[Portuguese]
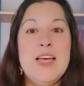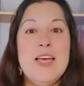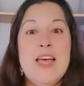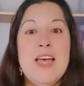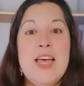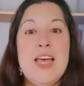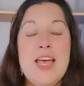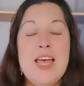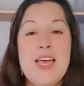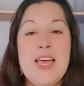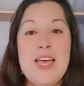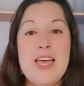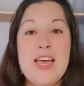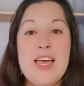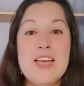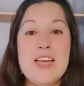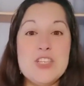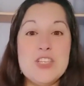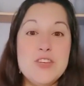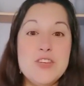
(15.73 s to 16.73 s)
É, a
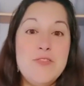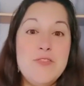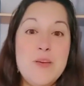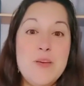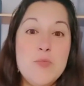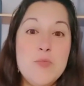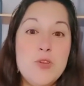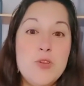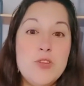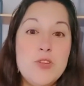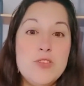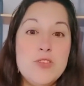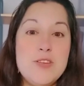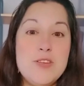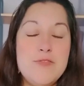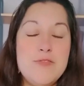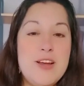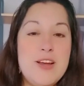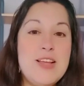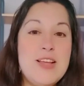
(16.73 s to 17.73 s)
gente vê muito se
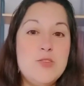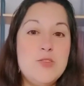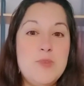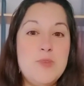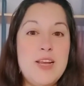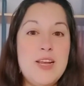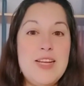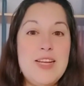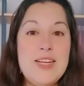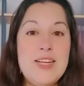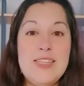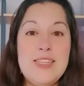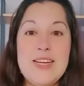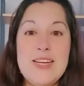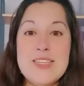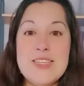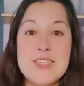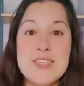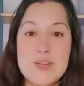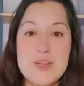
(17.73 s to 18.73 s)
falar sobre lei da
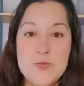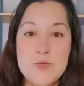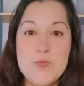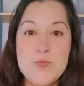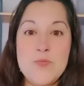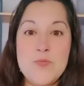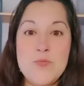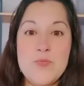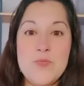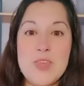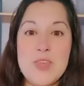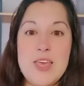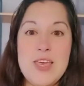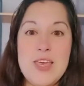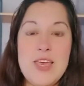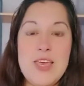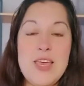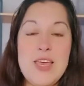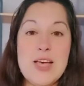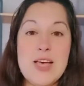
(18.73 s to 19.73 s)
atração
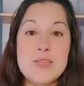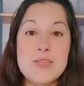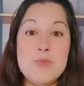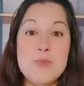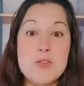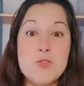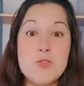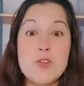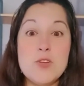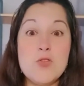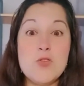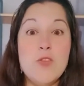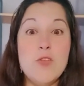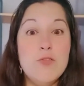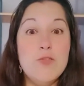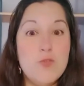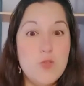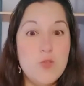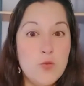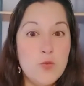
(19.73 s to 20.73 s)
e as pessoas
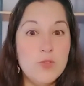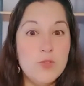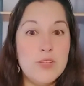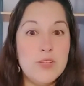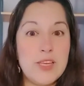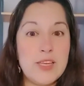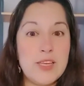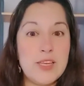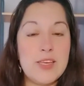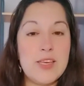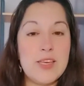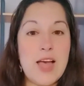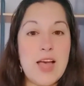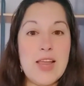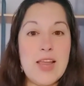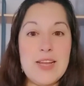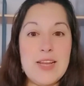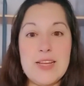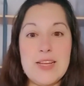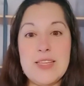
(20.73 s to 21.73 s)
confundem a
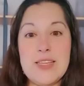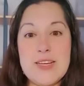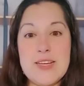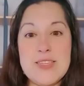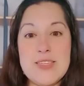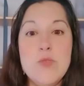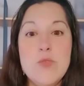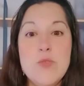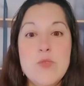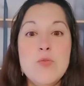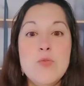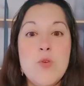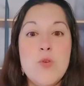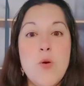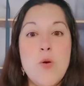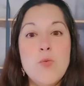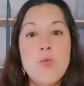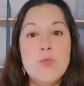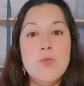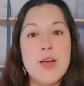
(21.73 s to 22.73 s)
lei da atração
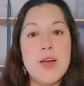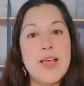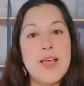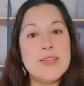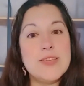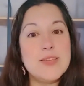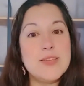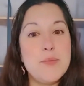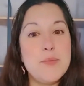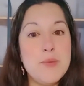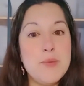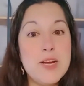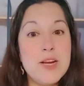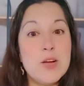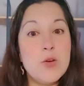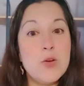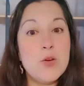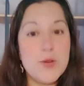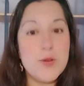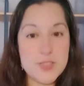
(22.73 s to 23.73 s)
com receber
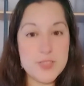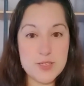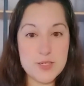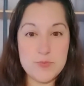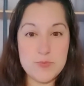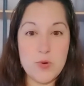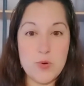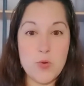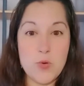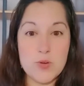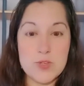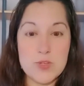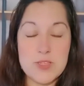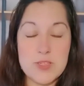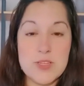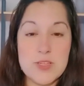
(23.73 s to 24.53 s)
coisas boas